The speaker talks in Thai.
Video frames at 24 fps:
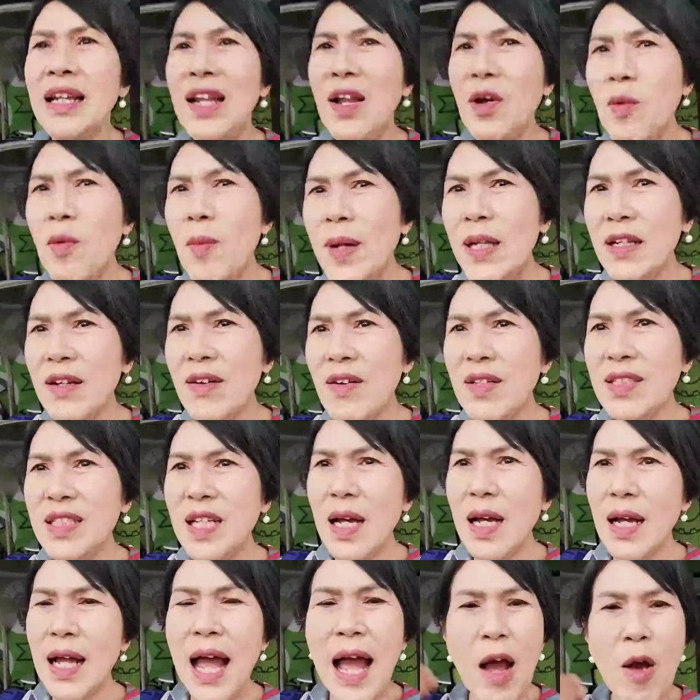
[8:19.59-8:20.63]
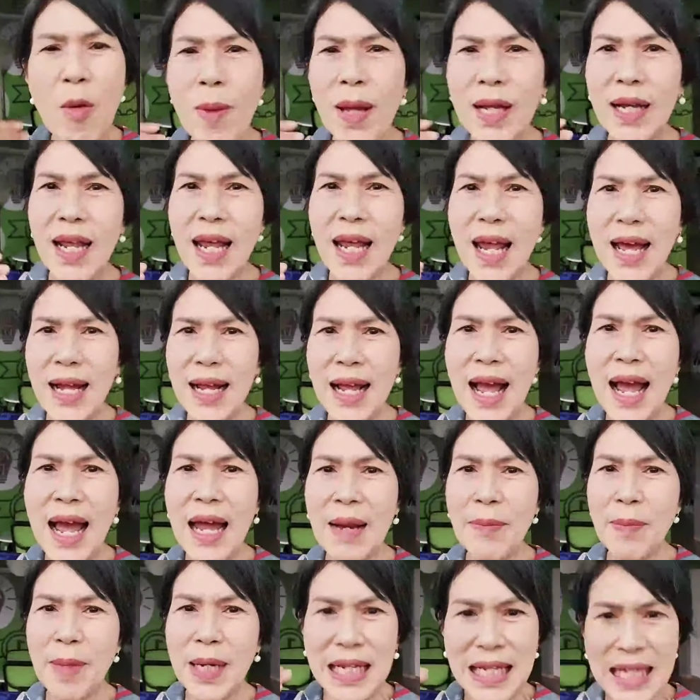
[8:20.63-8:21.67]
แล้วมันก็จะเข้ามาในอาคา
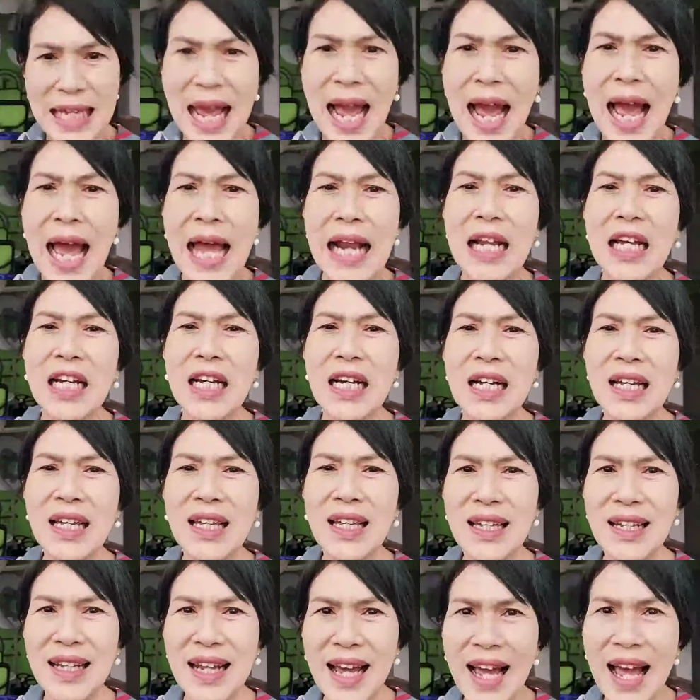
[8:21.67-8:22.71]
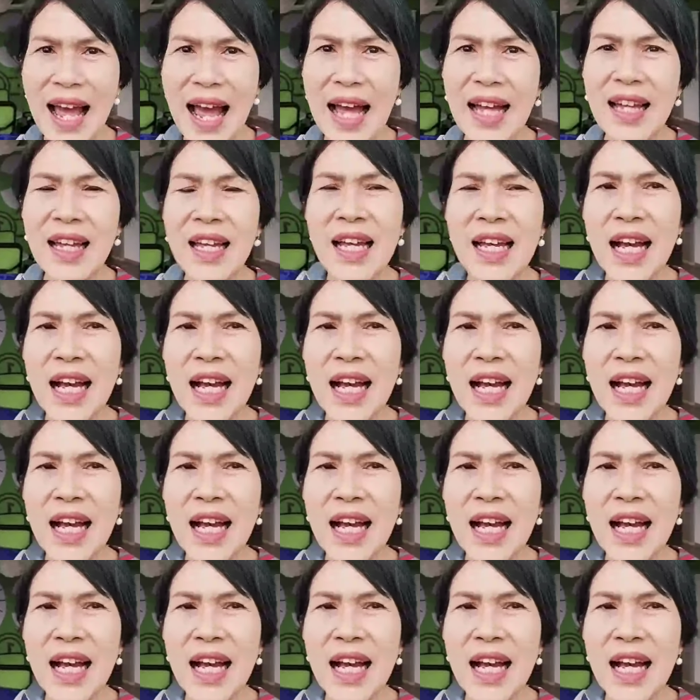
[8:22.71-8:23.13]
รมณียาเลยนะคะ